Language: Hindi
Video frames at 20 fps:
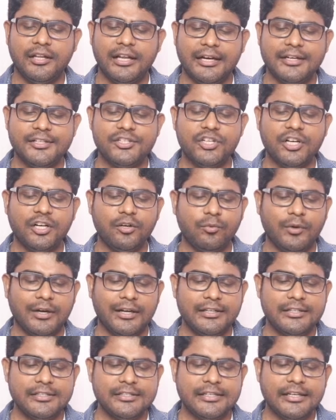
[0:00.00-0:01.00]
लार्जर
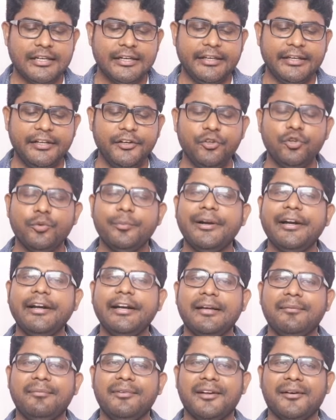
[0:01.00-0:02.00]
वंस इन
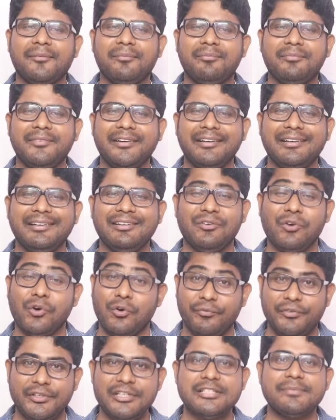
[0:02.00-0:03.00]
ह्यूमन डेवलपमेंट
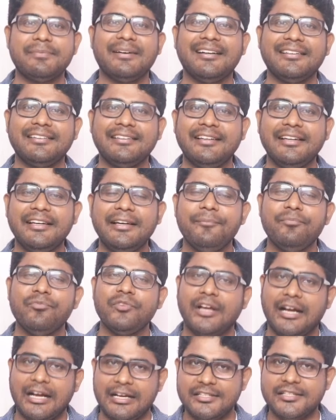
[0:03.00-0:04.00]
ऑब्वियस बात है
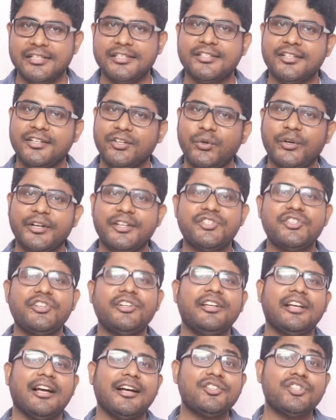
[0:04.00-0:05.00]
आसरसन को
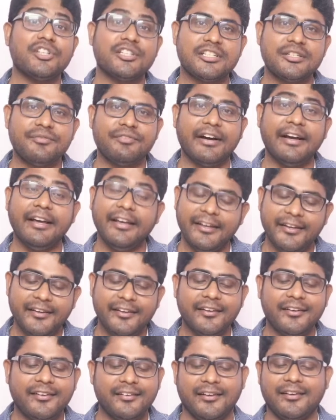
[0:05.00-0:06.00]
रीजनिंग यहां जस्टिफाई
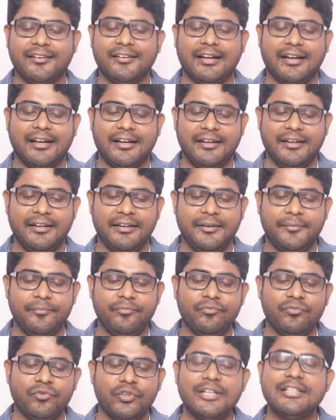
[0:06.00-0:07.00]
कर रहा है
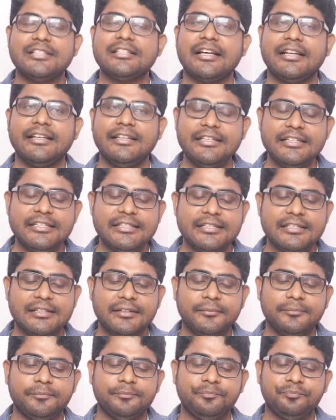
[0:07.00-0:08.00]
तो आंसर इज
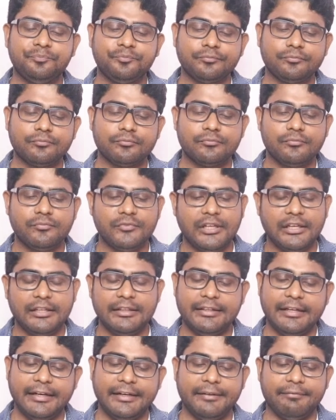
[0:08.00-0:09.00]

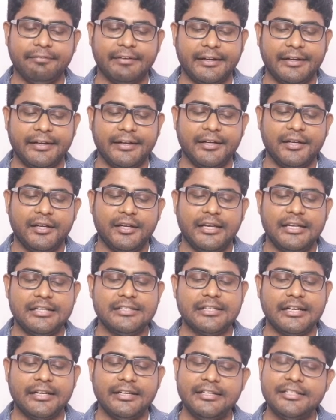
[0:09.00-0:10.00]
थर्टी फाइव
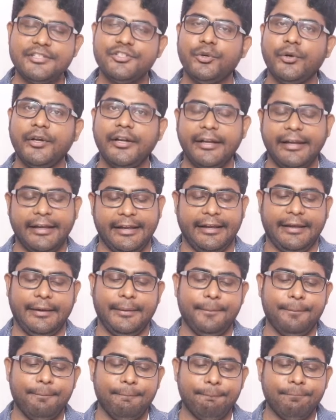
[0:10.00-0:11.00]
आंसर इज योर ए
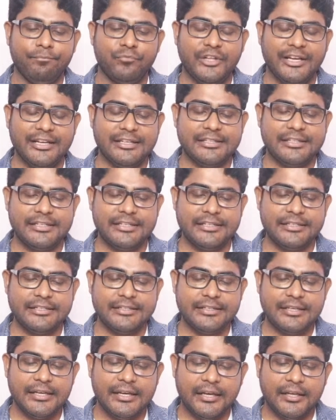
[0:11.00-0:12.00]
नेक्स्ट
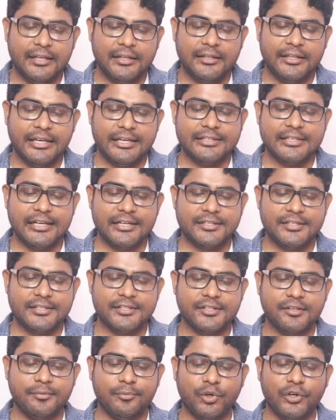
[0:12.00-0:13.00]
इज नेक्स्ट
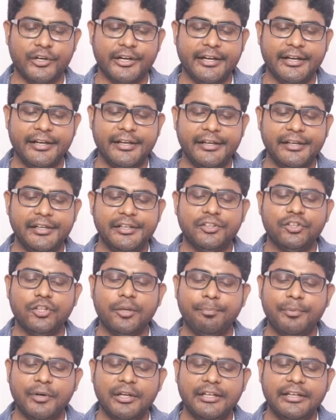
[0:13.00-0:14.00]
आसरसन बोल रहा है
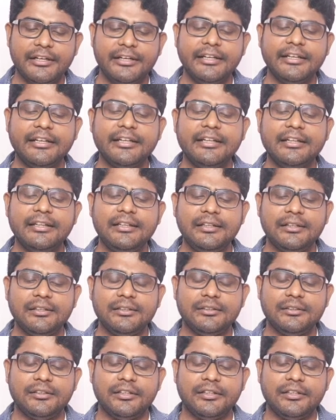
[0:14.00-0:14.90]
द पॉलिटिकल